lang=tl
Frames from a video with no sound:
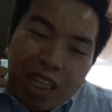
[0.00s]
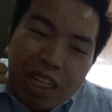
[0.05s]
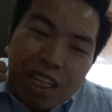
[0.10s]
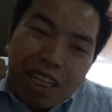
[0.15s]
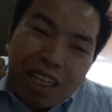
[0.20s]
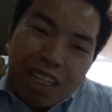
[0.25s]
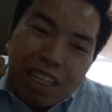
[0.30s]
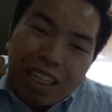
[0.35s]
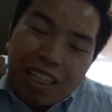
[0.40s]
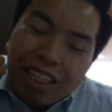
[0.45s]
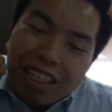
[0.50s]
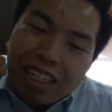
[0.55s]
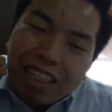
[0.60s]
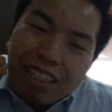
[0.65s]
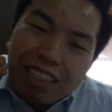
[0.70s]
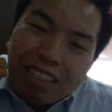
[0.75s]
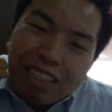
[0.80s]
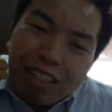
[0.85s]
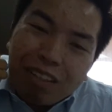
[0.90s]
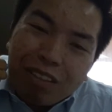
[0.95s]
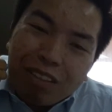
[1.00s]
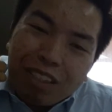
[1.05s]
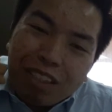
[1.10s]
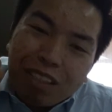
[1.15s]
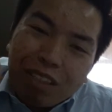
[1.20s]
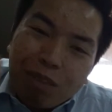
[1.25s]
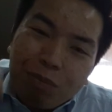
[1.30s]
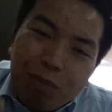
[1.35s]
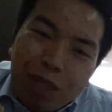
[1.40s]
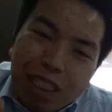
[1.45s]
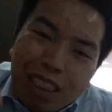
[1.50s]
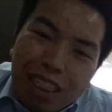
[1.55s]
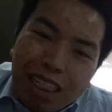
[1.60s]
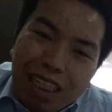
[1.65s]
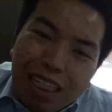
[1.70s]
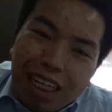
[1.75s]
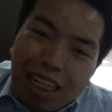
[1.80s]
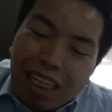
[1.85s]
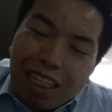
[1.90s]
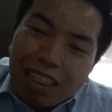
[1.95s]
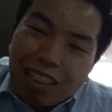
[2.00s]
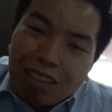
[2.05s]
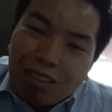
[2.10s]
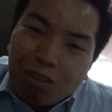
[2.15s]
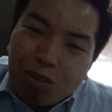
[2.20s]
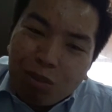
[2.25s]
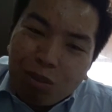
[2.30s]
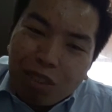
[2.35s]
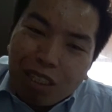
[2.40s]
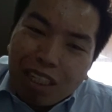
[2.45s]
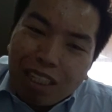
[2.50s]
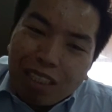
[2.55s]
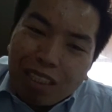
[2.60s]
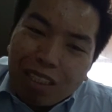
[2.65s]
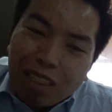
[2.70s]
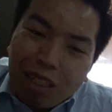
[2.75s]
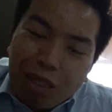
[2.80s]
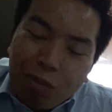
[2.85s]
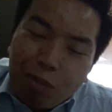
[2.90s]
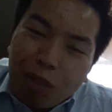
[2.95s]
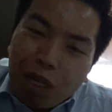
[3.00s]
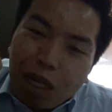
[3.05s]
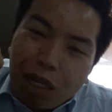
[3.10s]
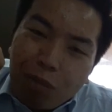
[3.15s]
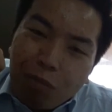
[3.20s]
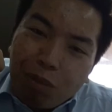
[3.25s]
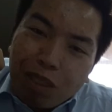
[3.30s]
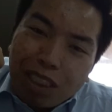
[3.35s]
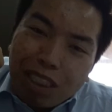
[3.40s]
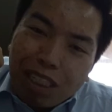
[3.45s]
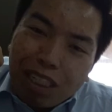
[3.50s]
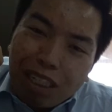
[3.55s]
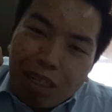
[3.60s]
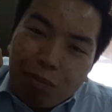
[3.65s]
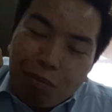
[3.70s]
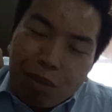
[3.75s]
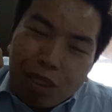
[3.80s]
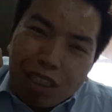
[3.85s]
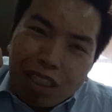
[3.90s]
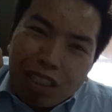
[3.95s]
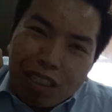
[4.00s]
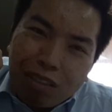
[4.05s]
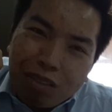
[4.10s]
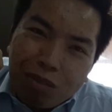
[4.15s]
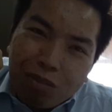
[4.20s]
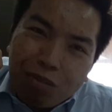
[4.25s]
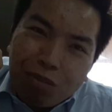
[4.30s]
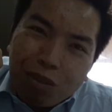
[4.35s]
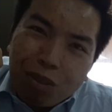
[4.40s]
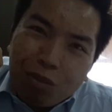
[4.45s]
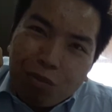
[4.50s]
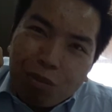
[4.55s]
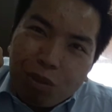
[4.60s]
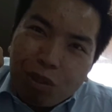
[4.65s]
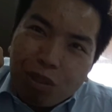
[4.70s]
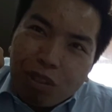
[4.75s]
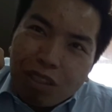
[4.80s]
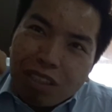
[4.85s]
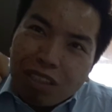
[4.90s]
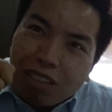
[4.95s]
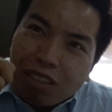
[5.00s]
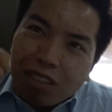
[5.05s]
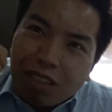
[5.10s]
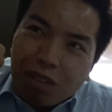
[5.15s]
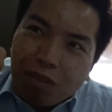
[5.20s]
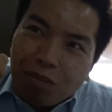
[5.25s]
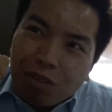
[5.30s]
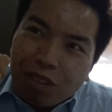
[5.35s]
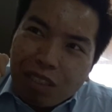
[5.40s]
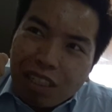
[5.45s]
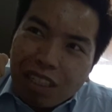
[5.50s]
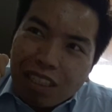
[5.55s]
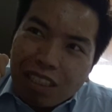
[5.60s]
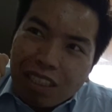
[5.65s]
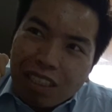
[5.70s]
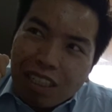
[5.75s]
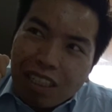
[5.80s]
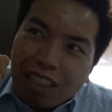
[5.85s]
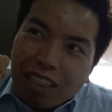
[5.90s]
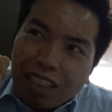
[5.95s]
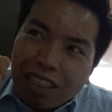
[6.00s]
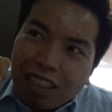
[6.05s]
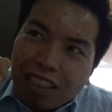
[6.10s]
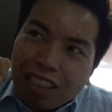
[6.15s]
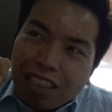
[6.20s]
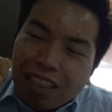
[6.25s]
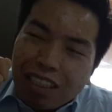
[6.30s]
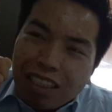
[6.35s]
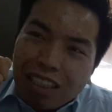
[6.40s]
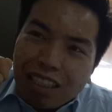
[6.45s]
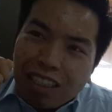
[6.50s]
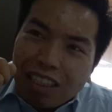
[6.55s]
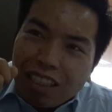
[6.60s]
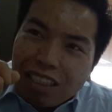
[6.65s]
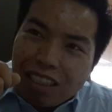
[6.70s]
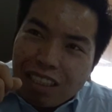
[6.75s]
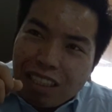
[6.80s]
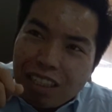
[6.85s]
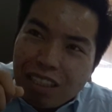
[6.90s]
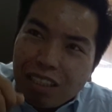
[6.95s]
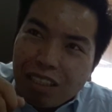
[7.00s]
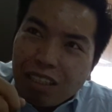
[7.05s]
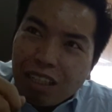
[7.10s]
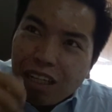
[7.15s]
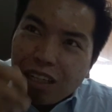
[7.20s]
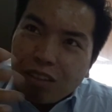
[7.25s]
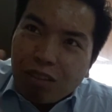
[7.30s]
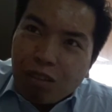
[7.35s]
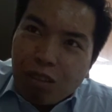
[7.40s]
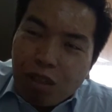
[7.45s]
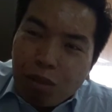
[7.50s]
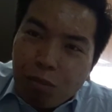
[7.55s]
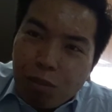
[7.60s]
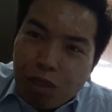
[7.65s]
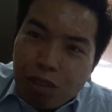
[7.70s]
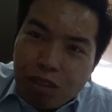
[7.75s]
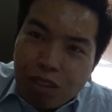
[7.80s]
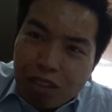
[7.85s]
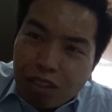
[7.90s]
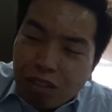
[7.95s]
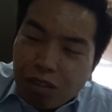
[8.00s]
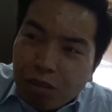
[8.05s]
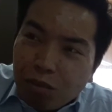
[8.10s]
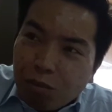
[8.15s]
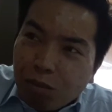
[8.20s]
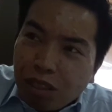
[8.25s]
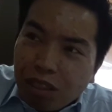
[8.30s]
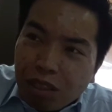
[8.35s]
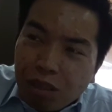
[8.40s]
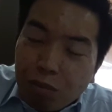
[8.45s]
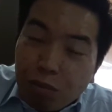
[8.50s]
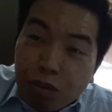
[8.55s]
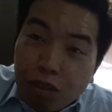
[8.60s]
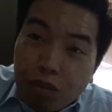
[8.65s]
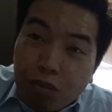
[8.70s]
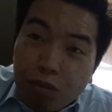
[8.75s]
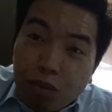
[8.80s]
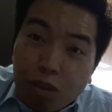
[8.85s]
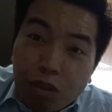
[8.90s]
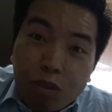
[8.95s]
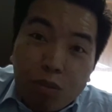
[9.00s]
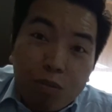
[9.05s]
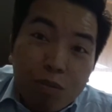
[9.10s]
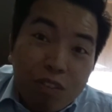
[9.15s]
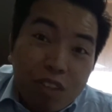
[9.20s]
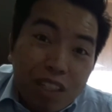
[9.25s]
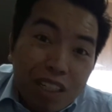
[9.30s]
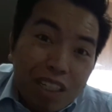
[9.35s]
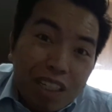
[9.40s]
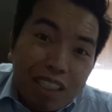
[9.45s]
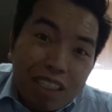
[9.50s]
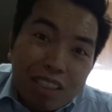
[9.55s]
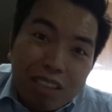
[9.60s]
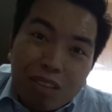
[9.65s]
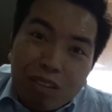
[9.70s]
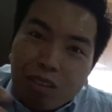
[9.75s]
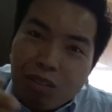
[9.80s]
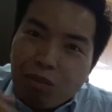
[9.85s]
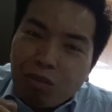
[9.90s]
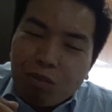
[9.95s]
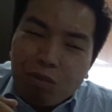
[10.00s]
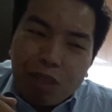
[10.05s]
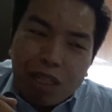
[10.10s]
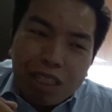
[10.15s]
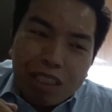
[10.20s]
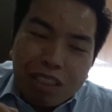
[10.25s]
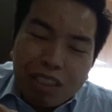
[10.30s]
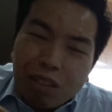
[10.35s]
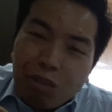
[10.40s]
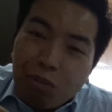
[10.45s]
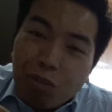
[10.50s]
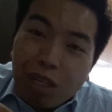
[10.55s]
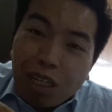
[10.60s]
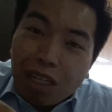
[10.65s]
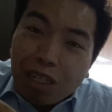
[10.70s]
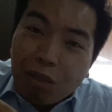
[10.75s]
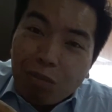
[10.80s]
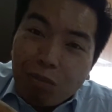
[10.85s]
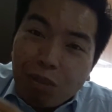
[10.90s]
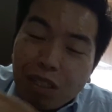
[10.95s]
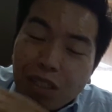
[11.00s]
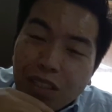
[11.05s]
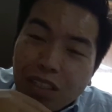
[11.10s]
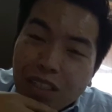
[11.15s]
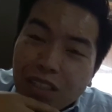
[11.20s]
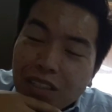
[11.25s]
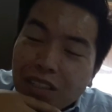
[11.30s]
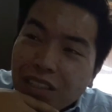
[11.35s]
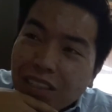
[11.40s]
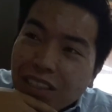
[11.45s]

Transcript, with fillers: uh, ang tawag dito, padalahan ng sulat para ipadala yung application form ko and stuffs like that. And then, I talk about it on my previous vlogs nung mga January pa.